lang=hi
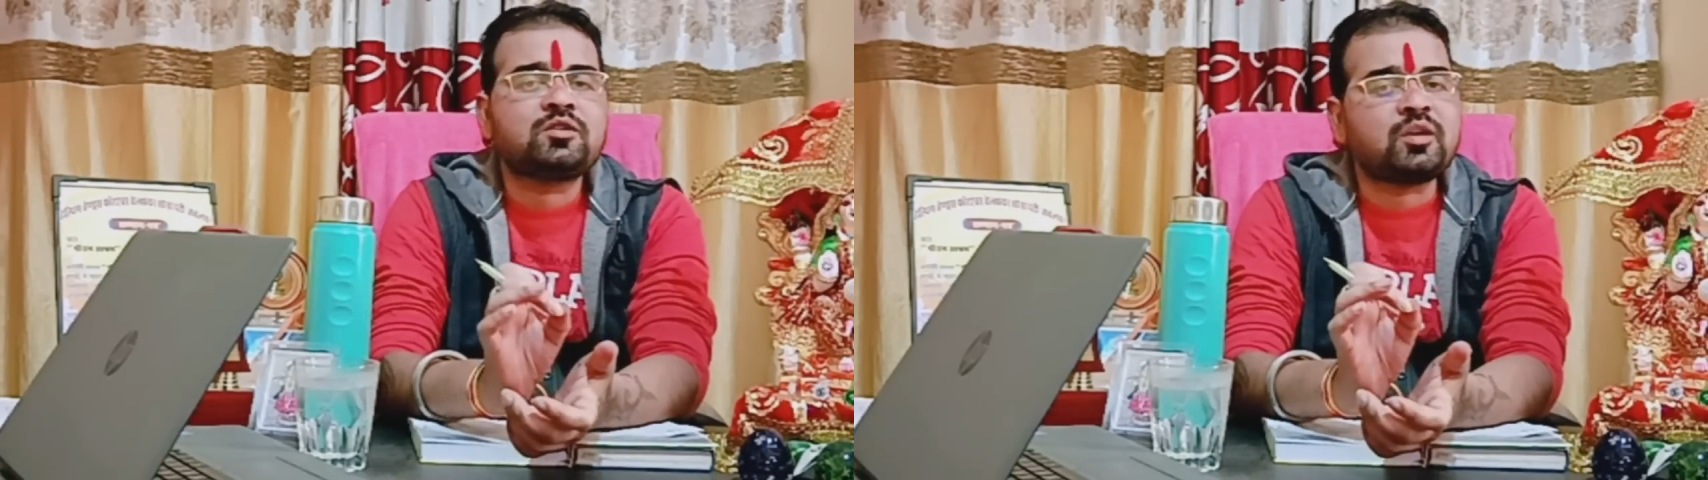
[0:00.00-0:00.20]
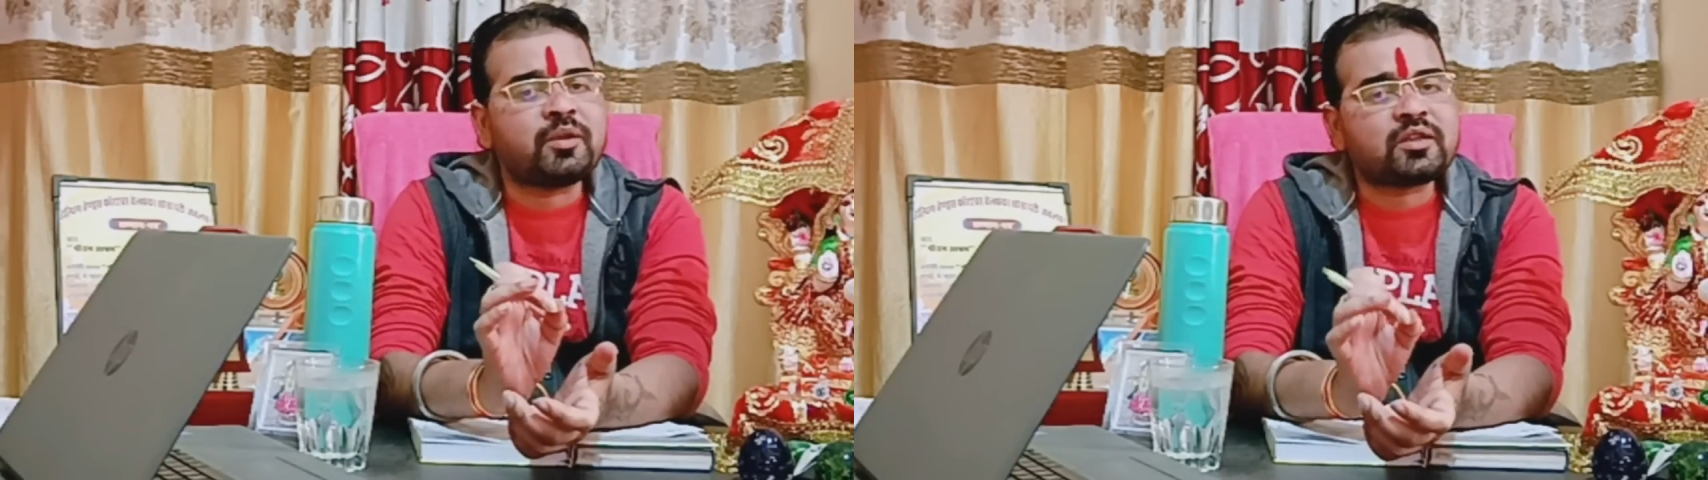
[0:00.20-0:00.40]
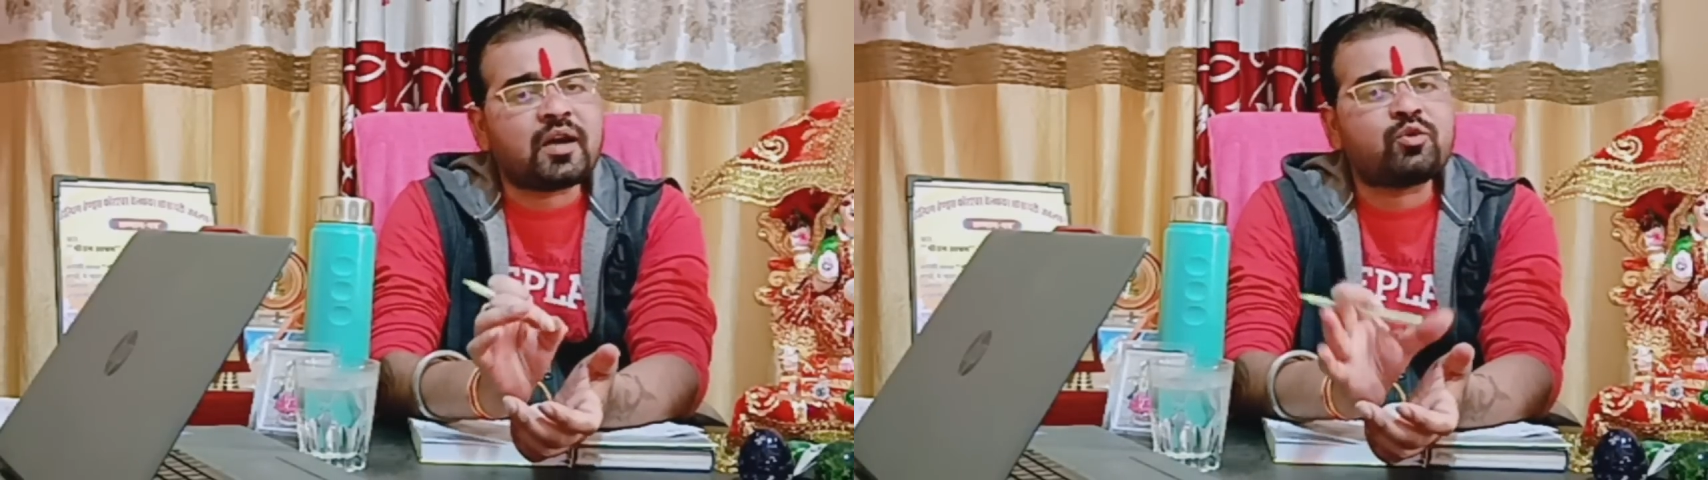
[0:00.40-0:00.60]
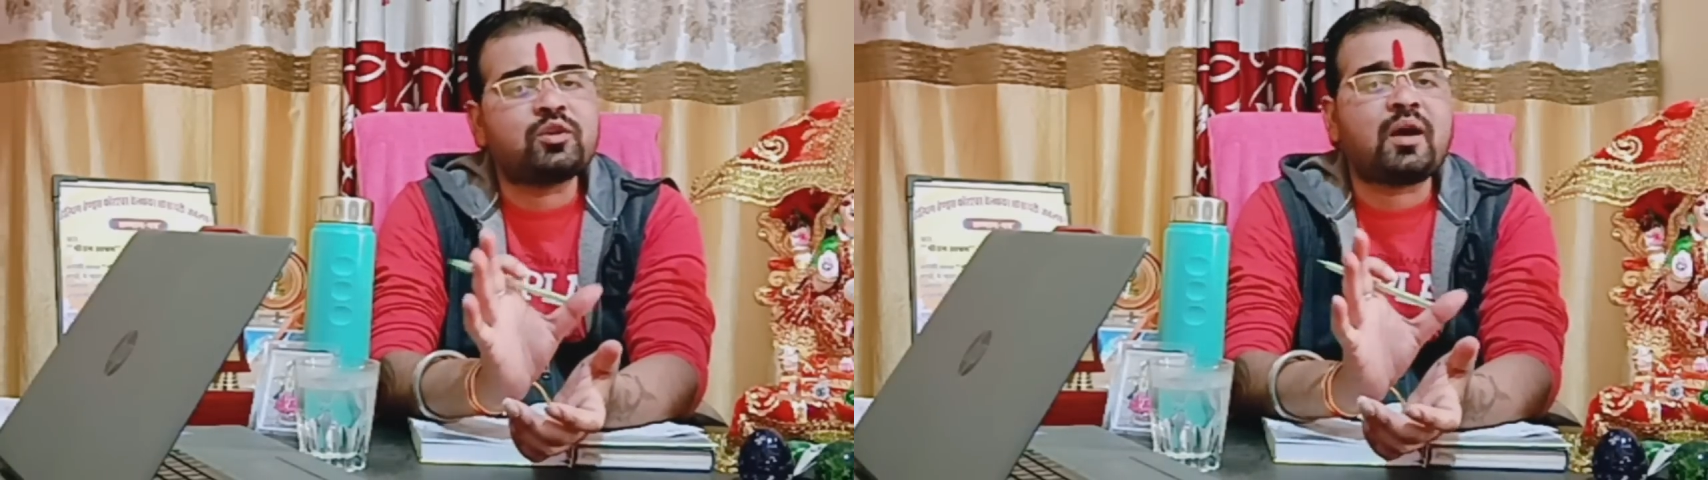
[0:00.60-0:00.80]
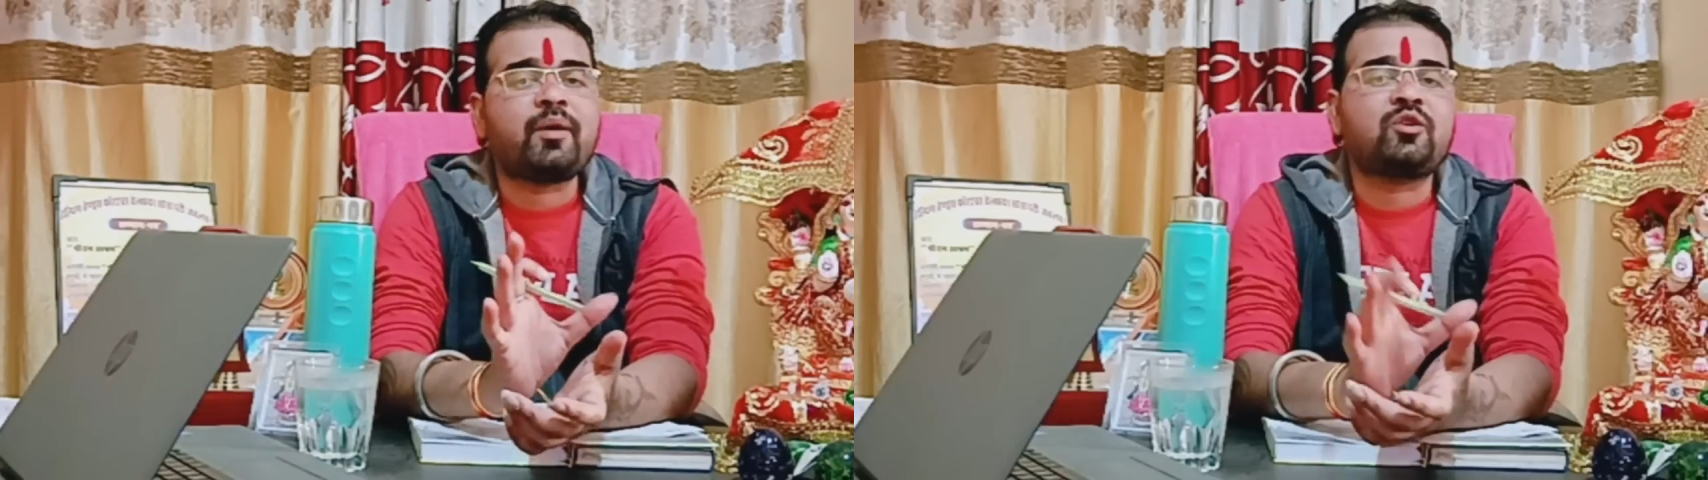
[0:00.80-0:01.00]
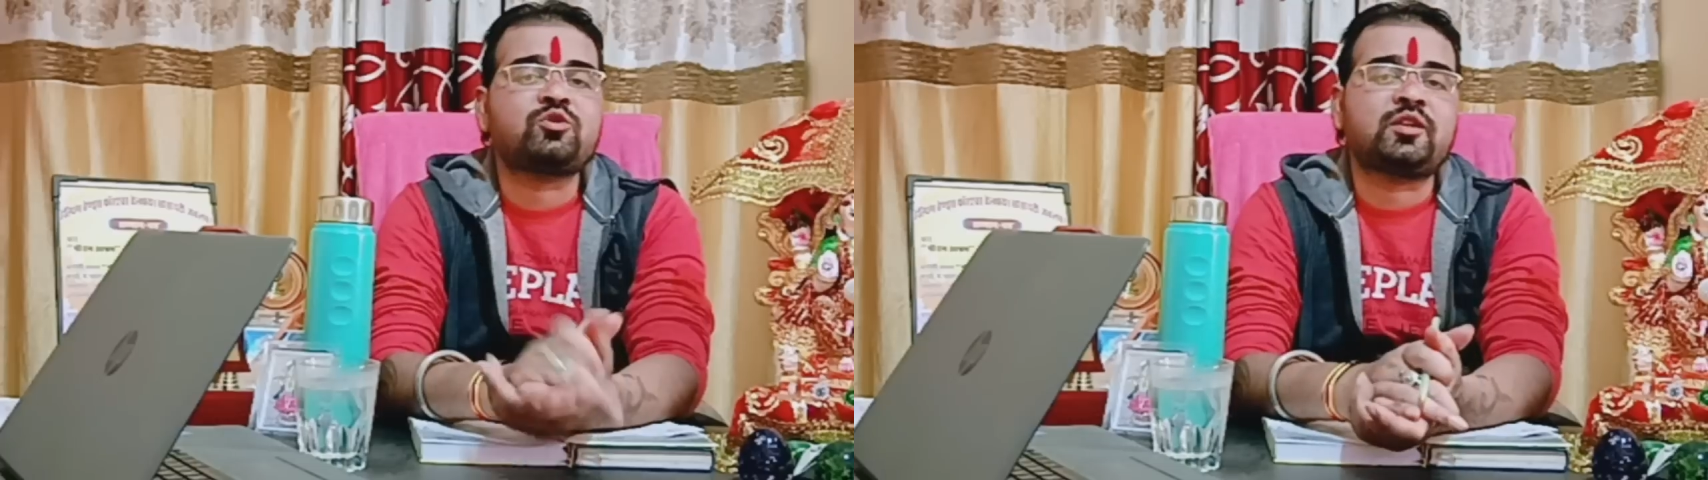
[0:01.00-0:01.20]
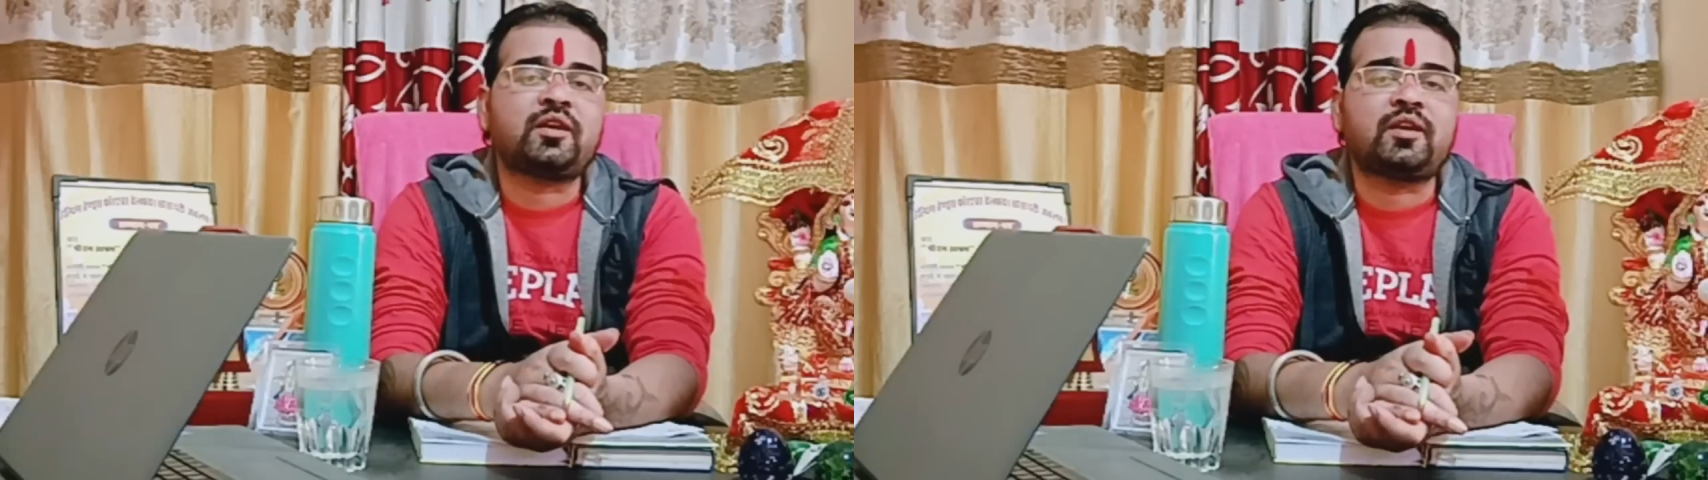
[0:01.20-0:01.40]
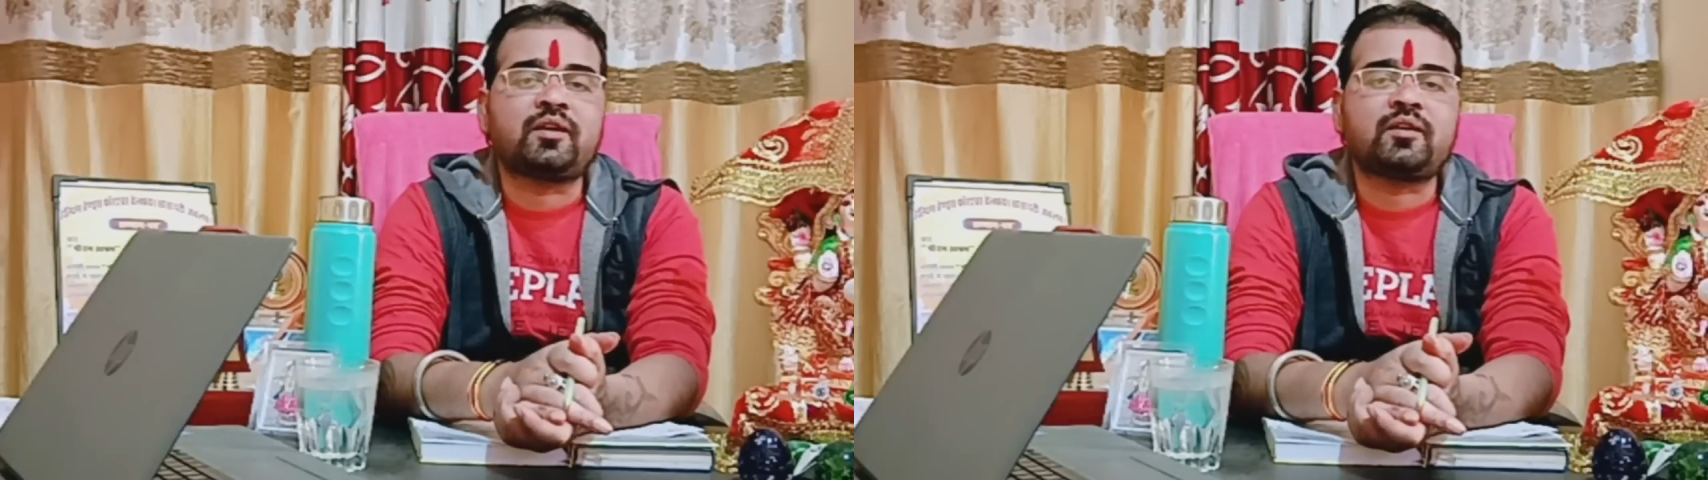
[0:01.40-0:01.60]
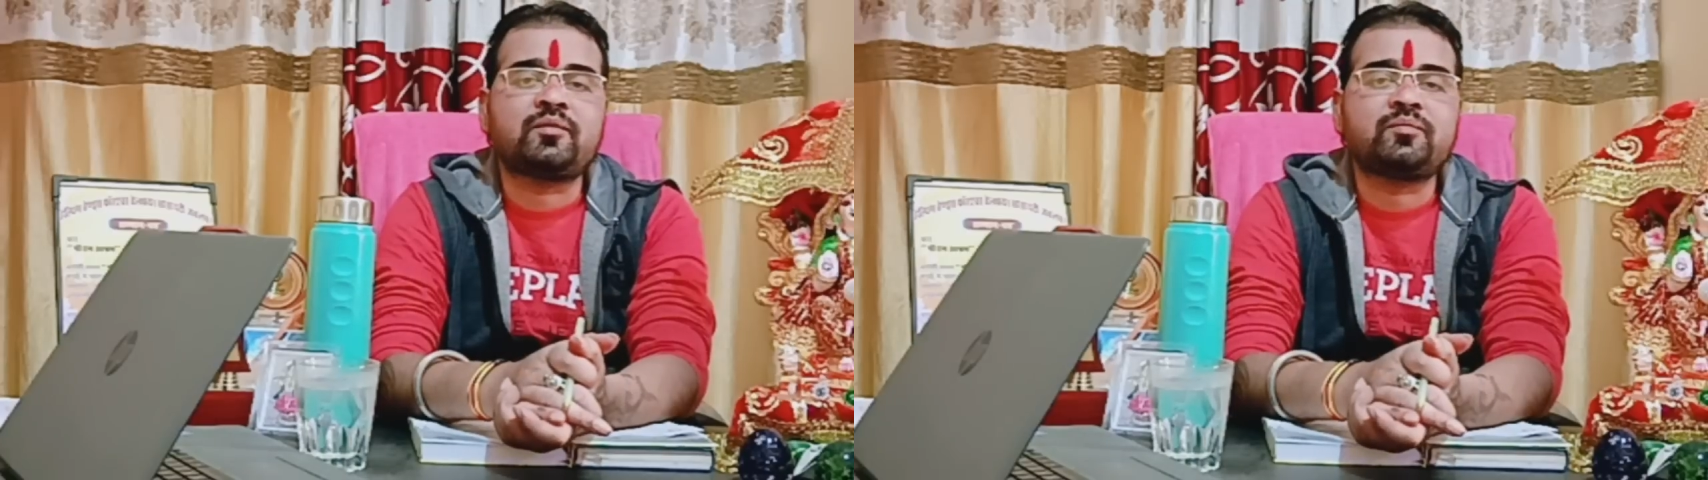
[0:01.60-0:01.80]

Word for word: चमत्कार खुद आप आंखों से देखेंगे